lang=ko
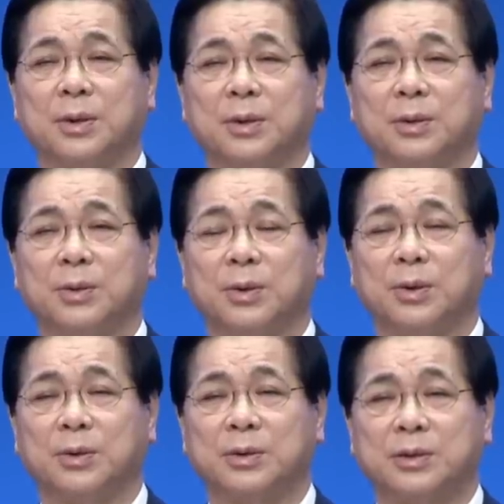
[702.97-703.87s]

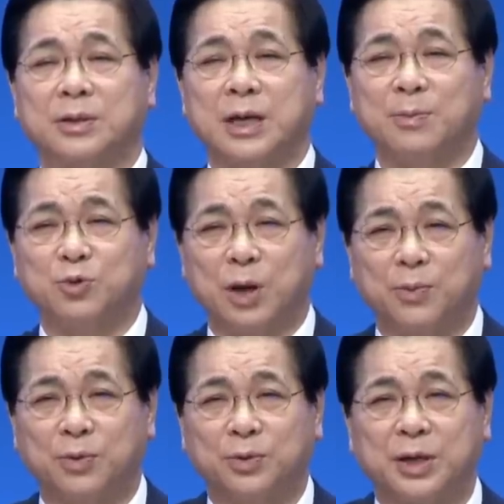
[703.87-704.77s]
또 참수의
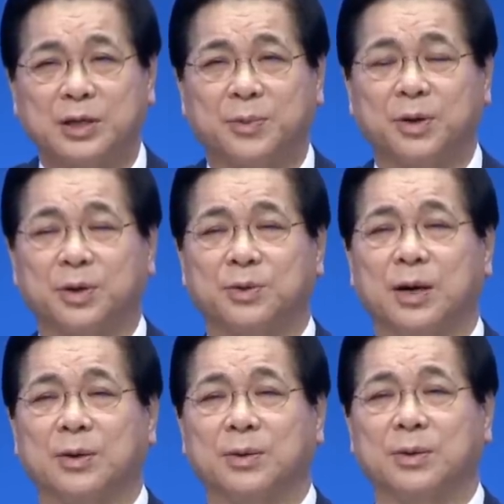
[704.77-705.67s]
불구덩이에 집어넣기도
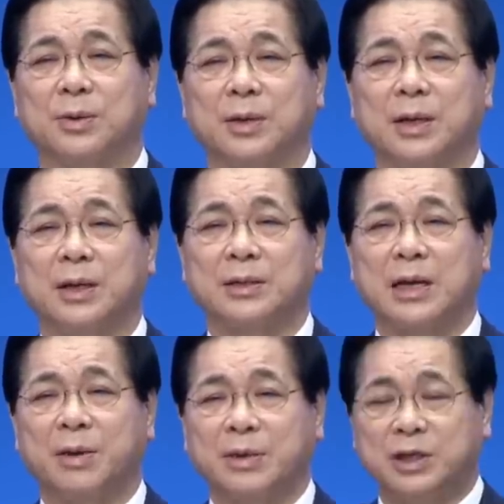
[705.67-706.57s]
하고
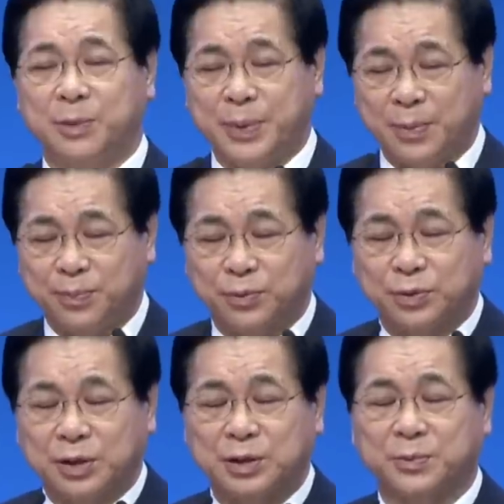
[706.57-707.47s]
사업의 실패의
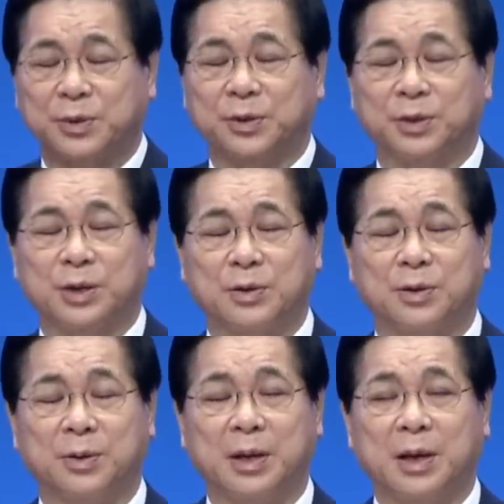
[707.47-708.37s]
불구덩이에 집어넣기도
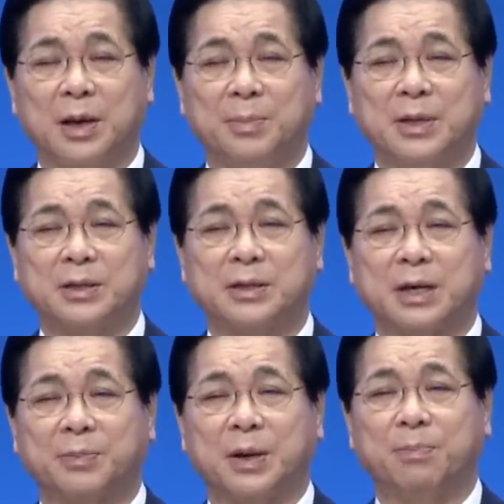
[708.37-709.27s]
하고 믿었던
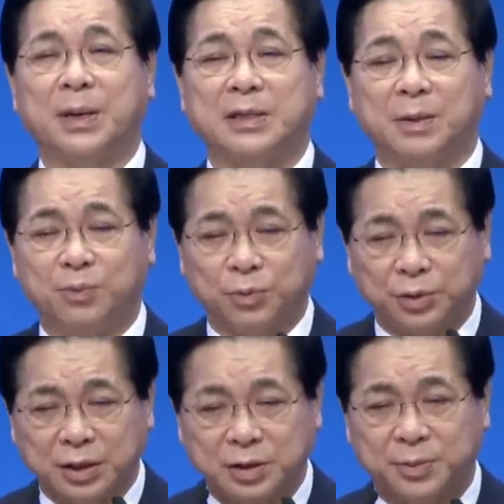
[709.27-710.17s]
사람들의 배신의
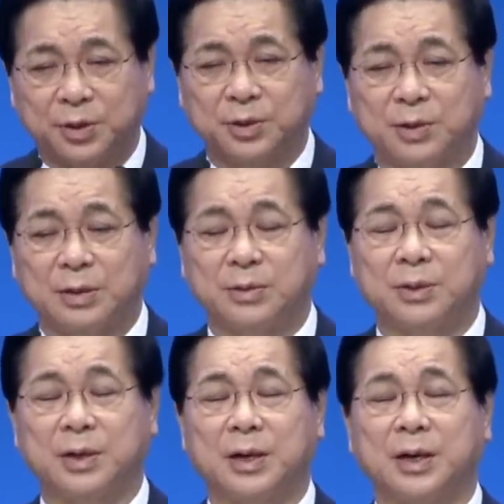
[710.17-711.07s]
불구덩이에 집어넣기도 하고
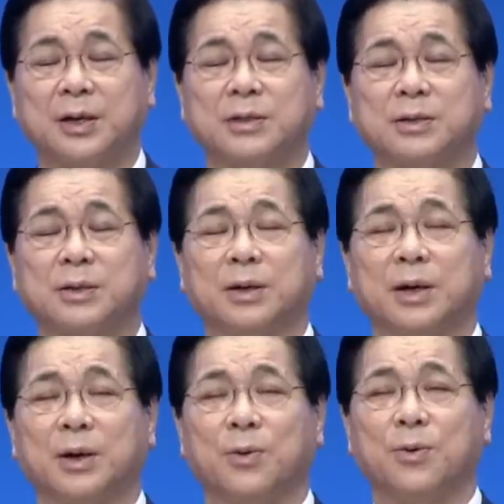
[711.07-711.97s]
그래서
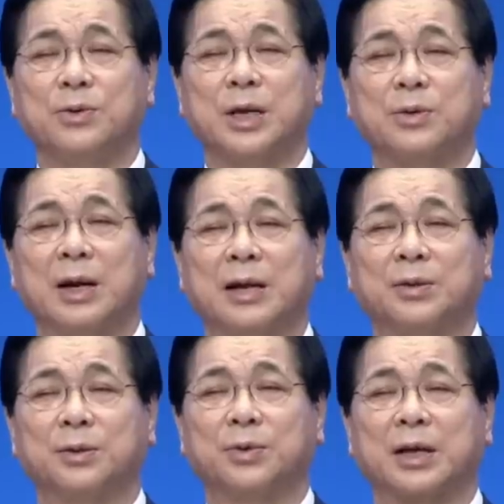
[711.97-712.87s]
온갖
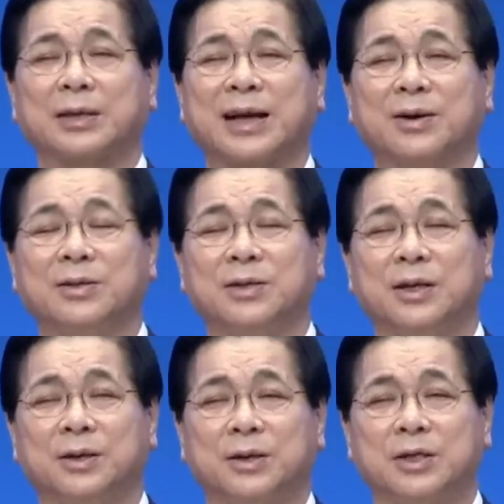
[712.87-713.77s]
환란으로 우리가 다
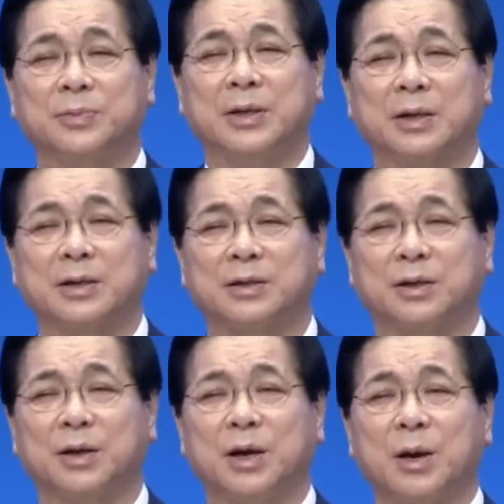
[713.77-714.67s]
거슬리는 것입니다.
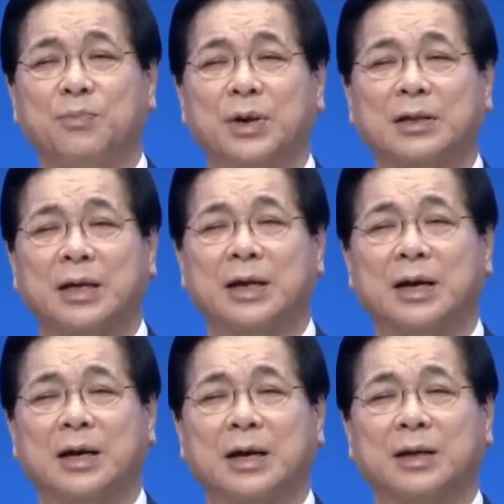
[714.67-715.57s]
그래서 불에
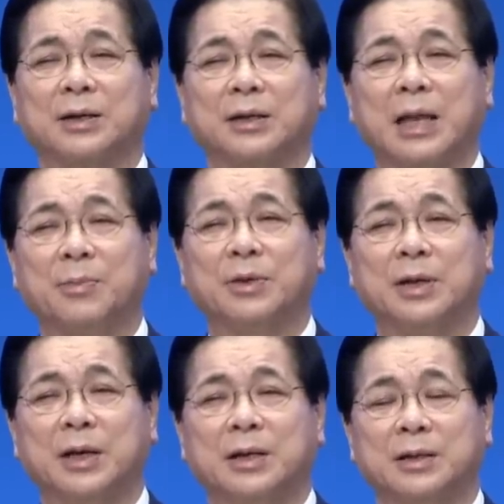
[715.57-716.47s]
타다가 남은
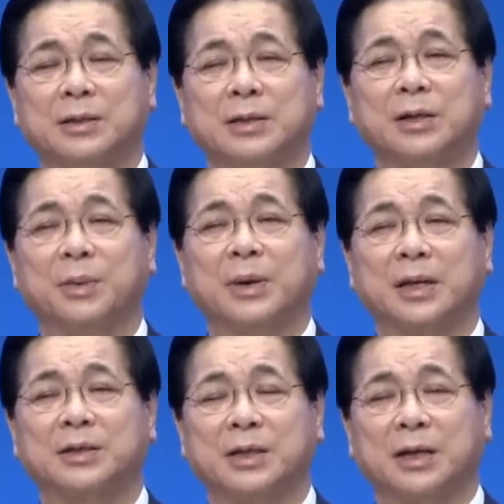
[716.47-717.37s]
잿더미
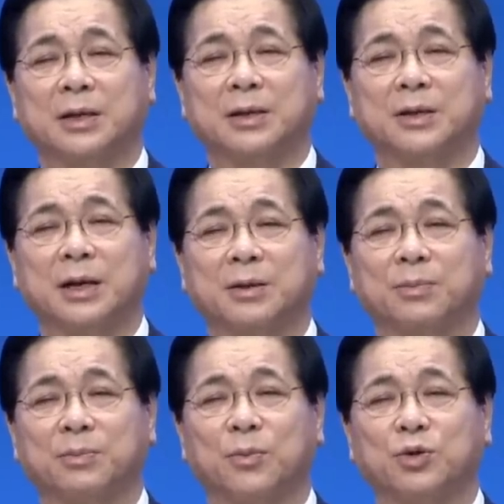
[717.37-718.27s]
같이 된
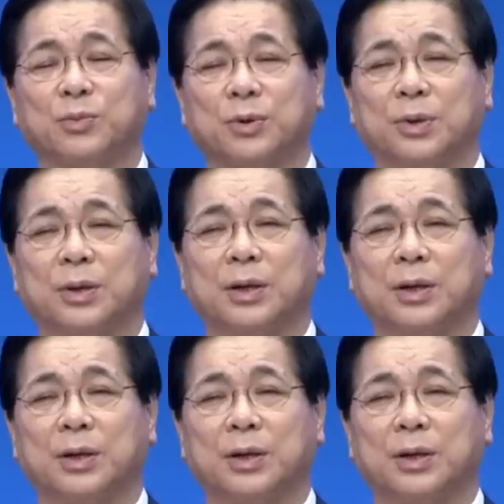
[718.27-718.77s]
그런 모습으로